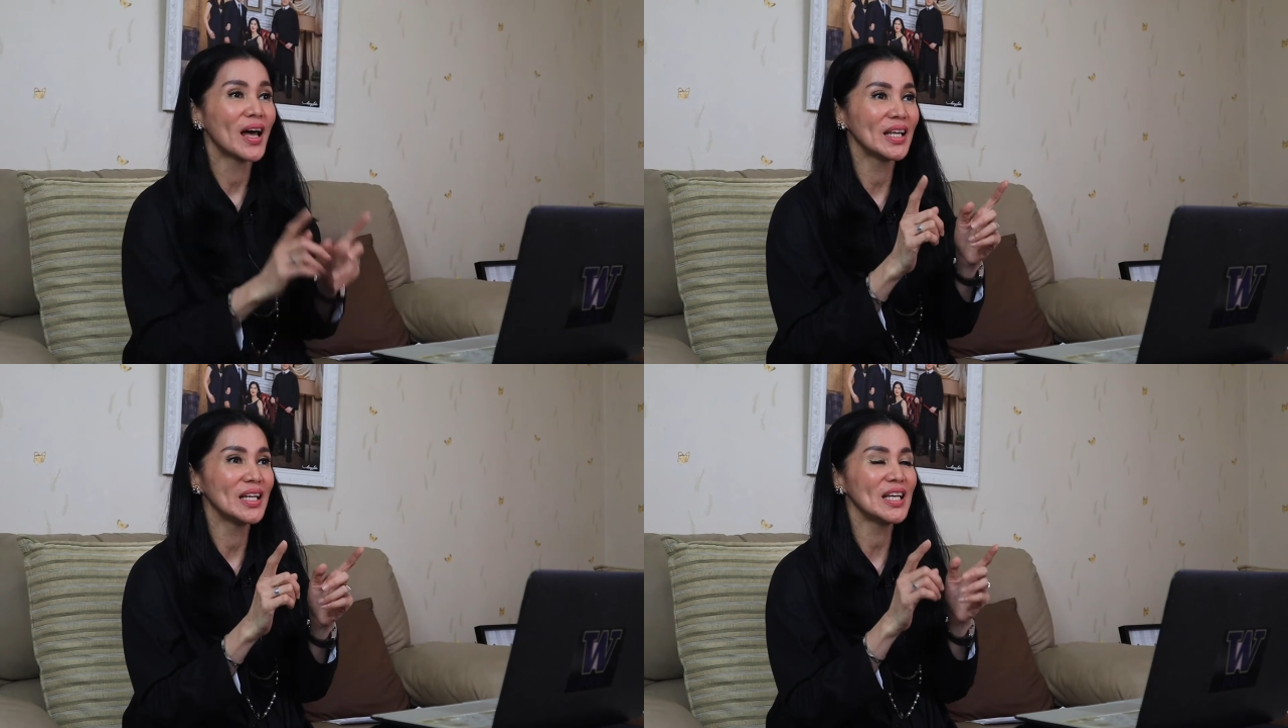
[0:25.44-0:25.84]

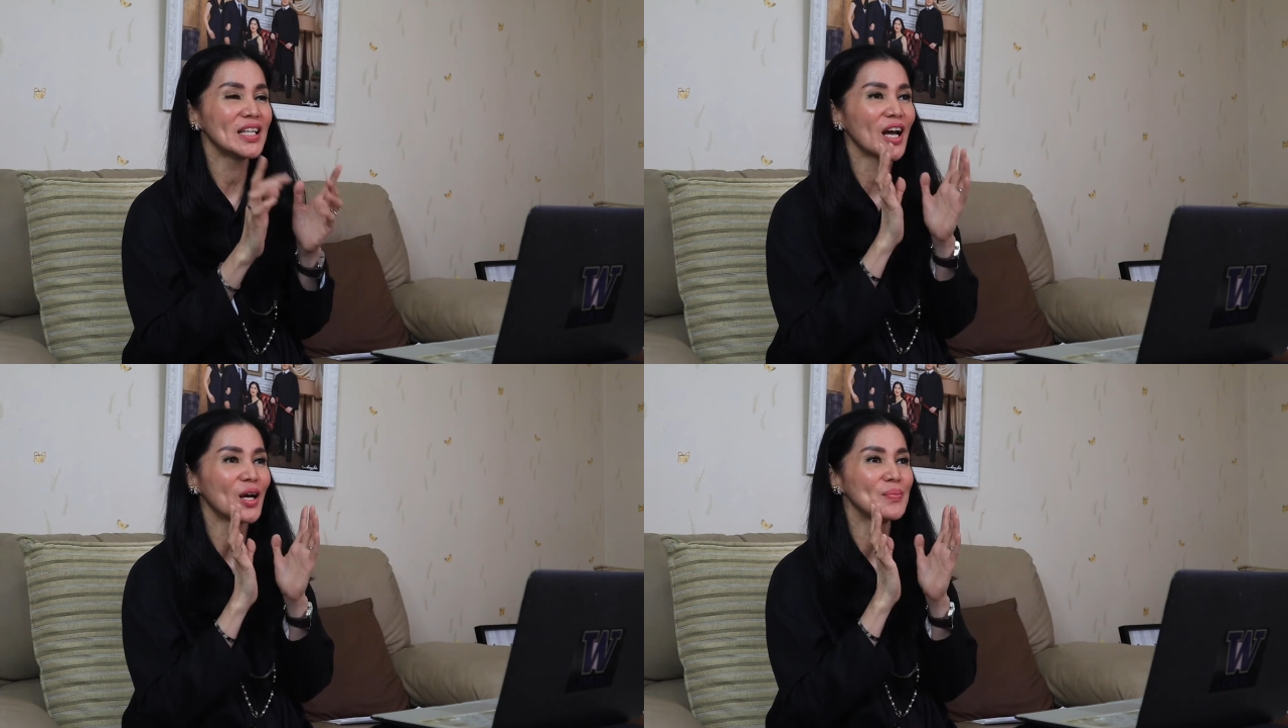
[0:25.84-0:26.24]
Hari ini
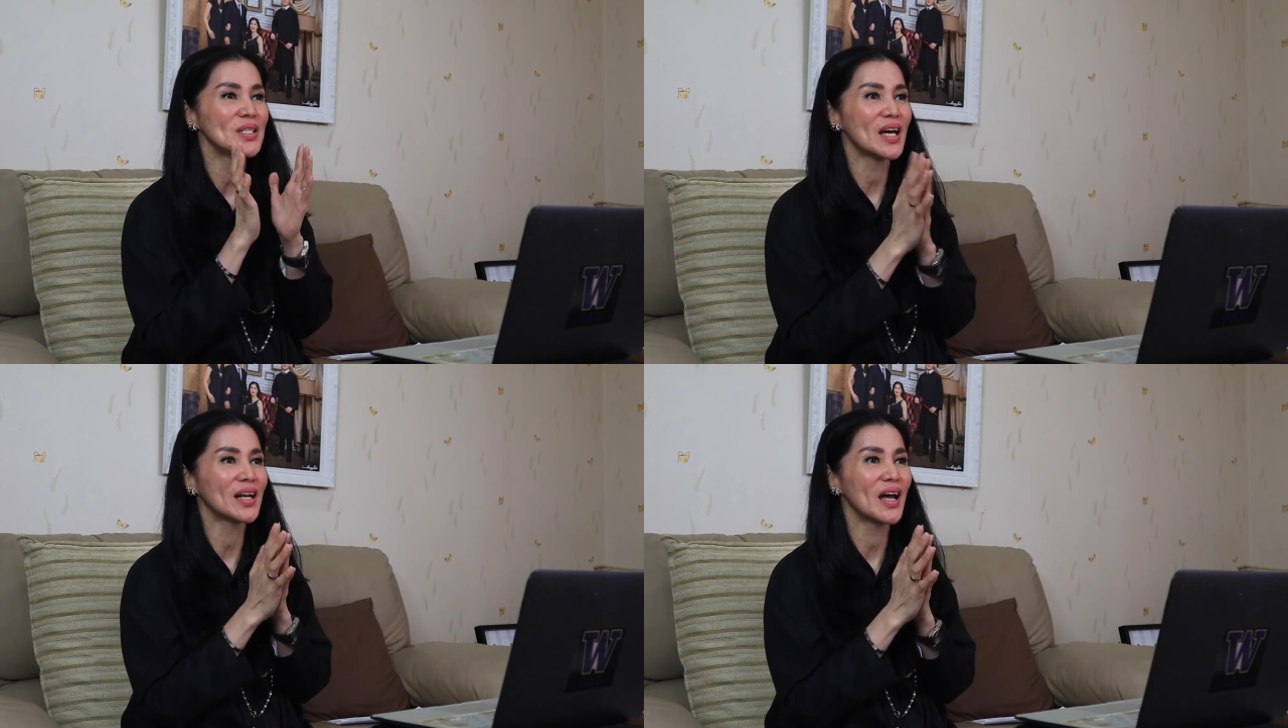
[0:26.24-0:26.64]
kita akan
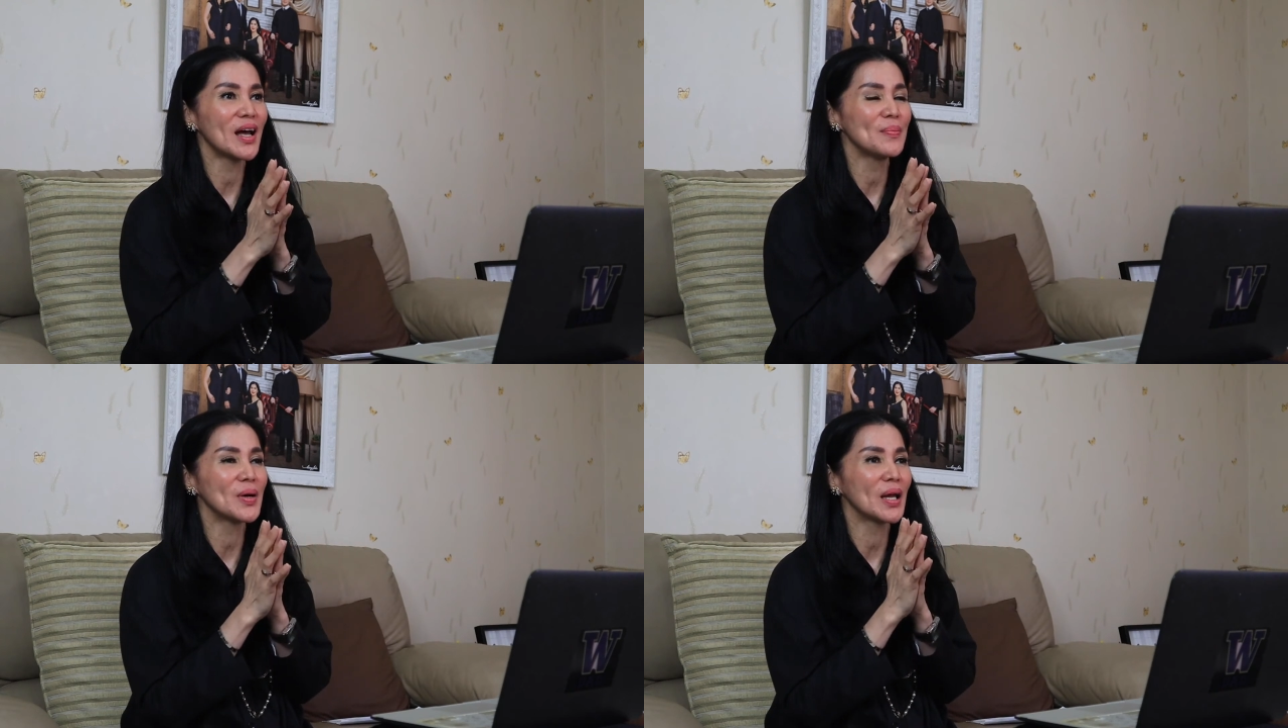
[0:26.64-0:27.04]

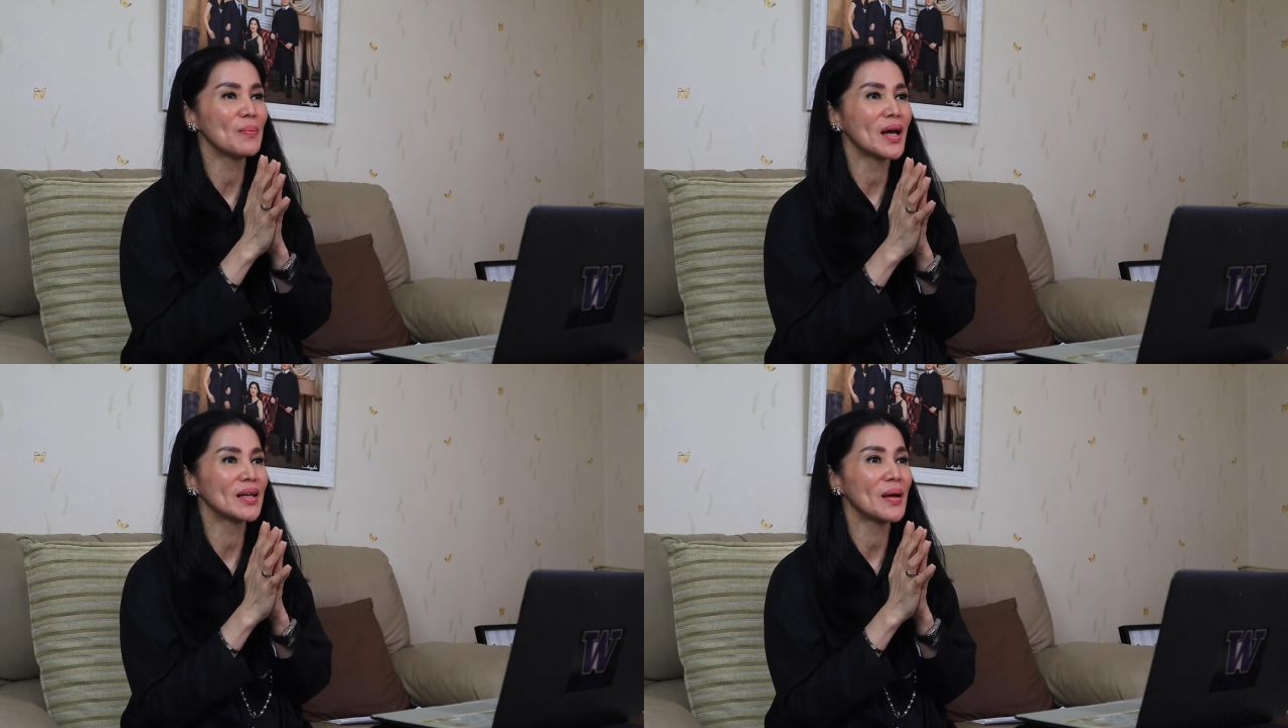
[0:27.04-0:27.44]
bicara
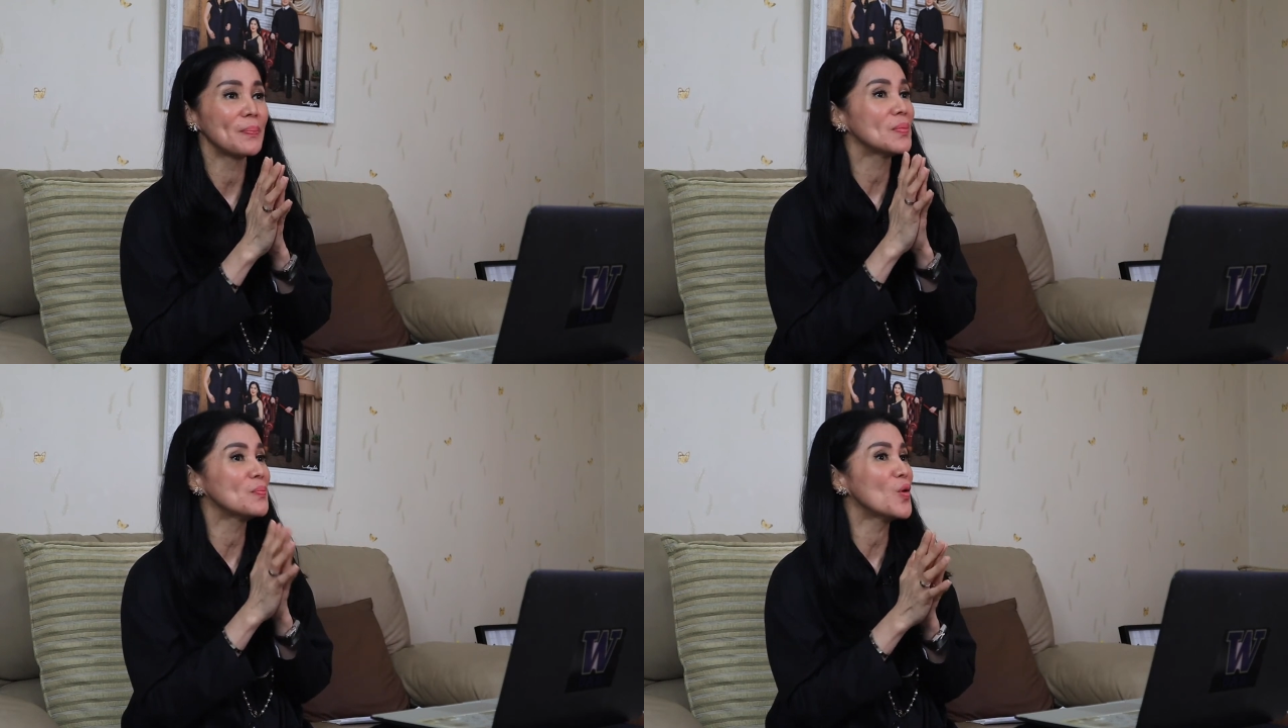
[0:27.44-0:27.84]
bagaimana
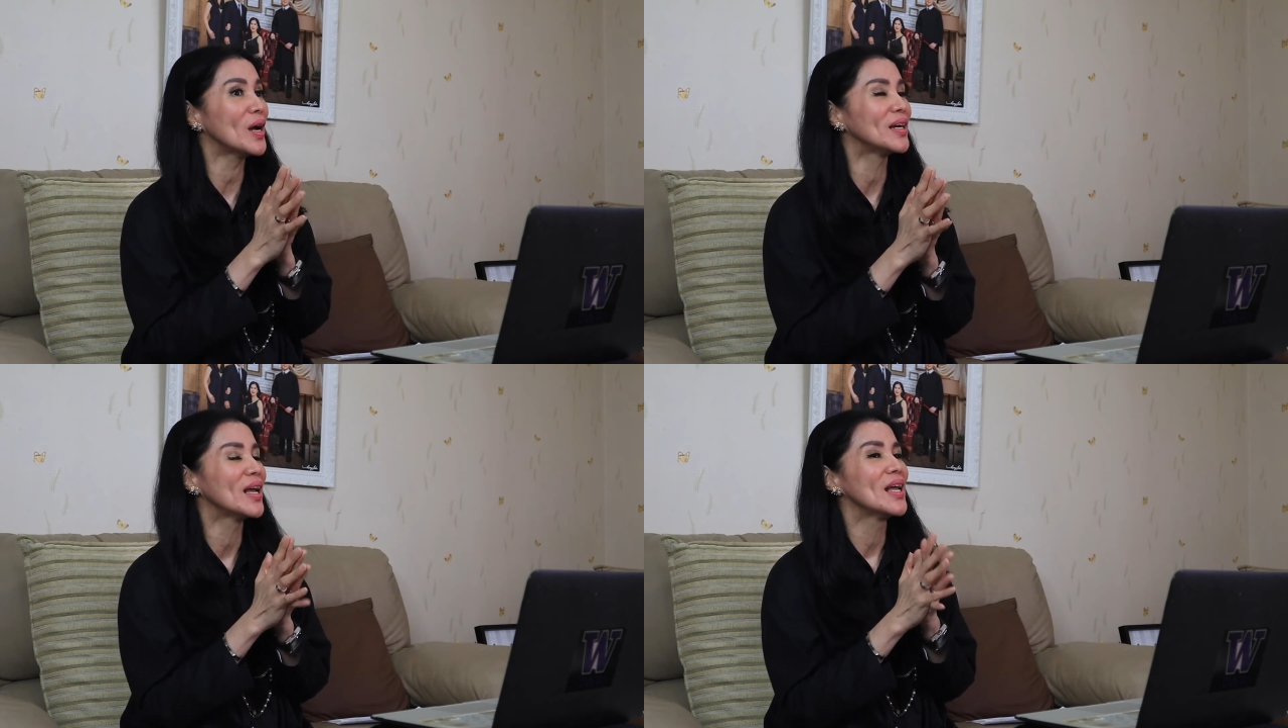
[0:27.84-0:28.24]

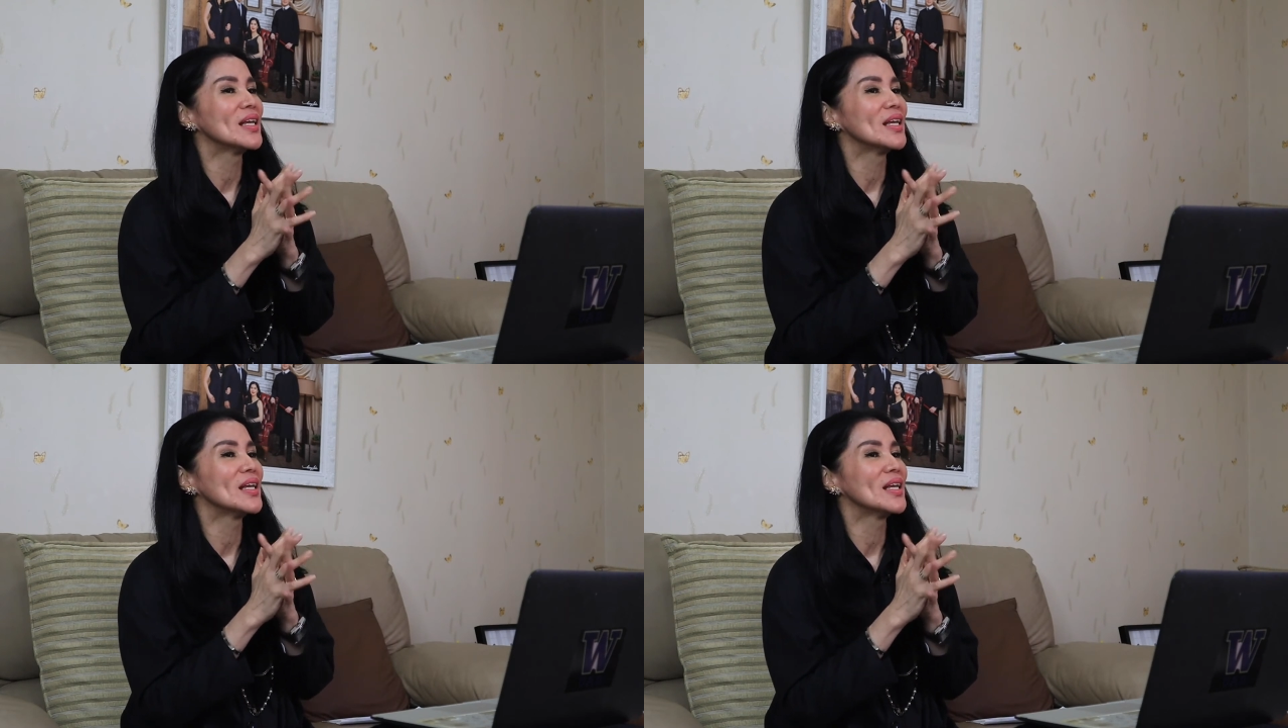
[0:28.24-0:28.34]
perempuan